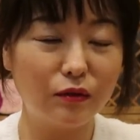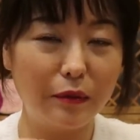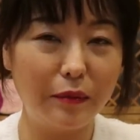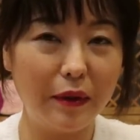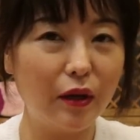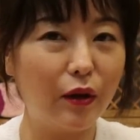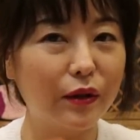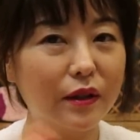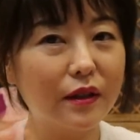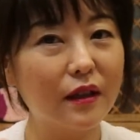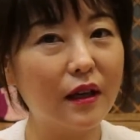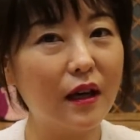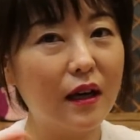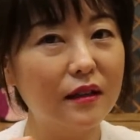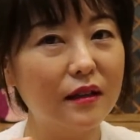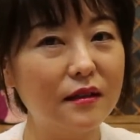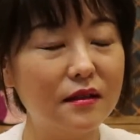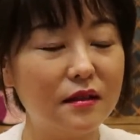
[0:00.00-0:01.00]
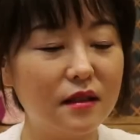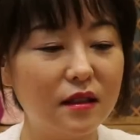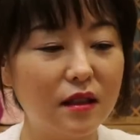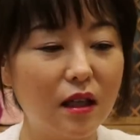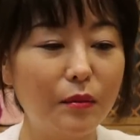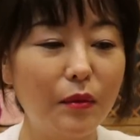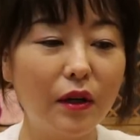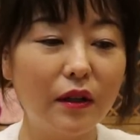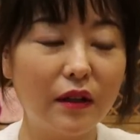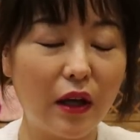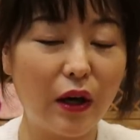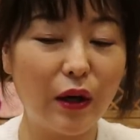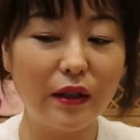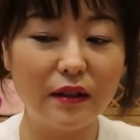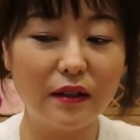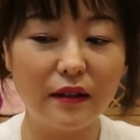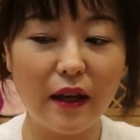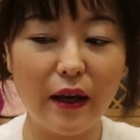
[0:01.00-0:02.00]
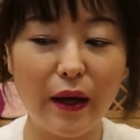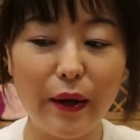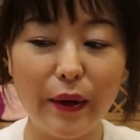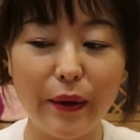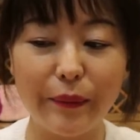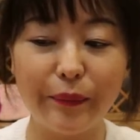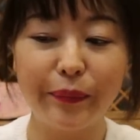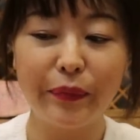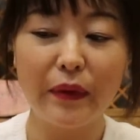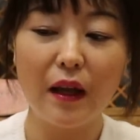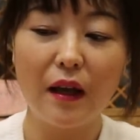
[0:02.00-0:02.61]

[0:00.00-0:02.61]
리빙 어떻게 하는지 설명이 되어 있는데요.